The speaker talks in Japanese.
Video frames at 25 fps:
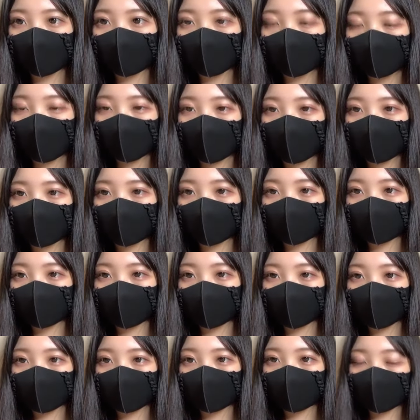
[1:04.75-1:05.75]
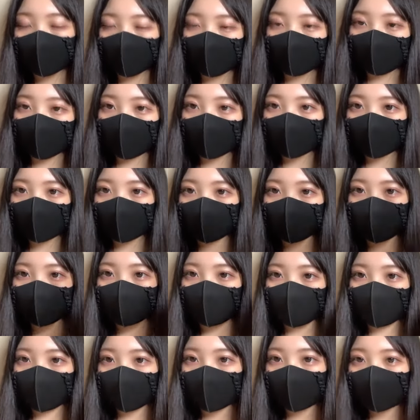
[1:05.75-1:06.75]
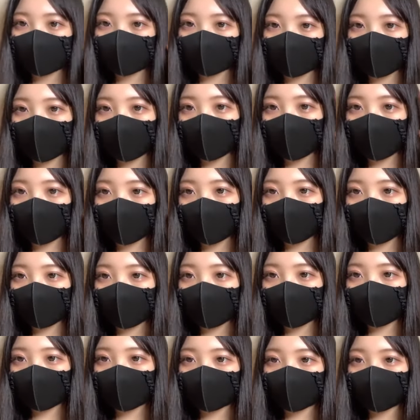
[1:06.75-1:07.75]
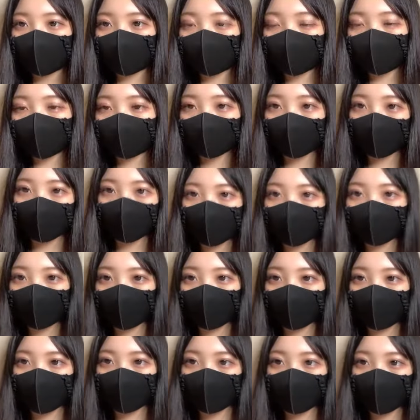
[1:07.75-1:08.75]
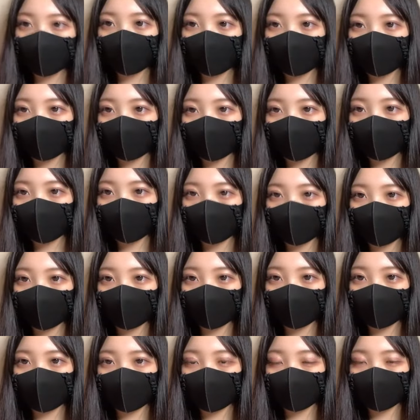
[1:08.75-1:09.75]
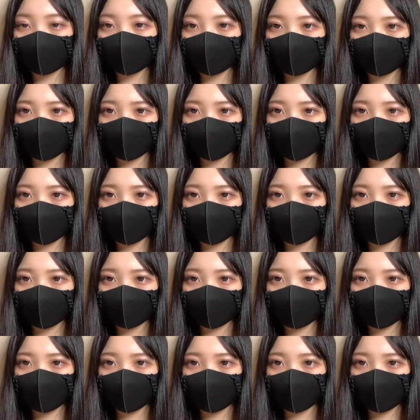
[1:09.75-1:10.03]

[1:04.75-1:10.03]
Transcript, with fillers: あ試験さんはじめまして前髪を開けてるのも可愛くで